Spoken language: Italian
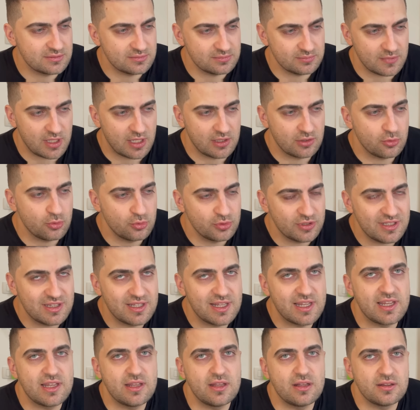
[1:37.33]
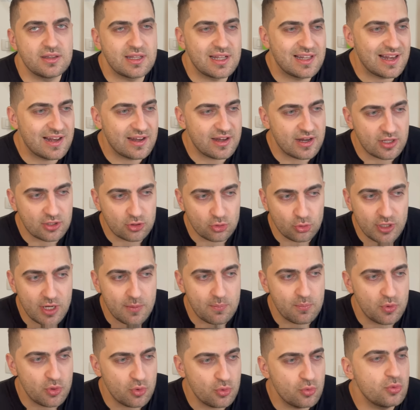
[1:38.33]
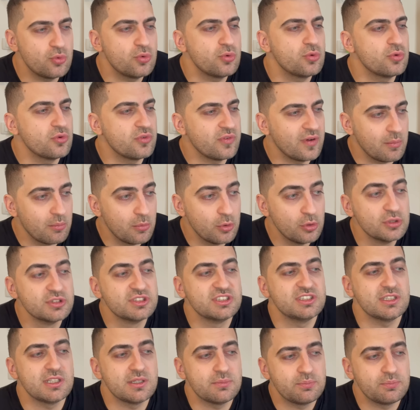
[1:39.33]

alcuni dei, degli allenatori più famosi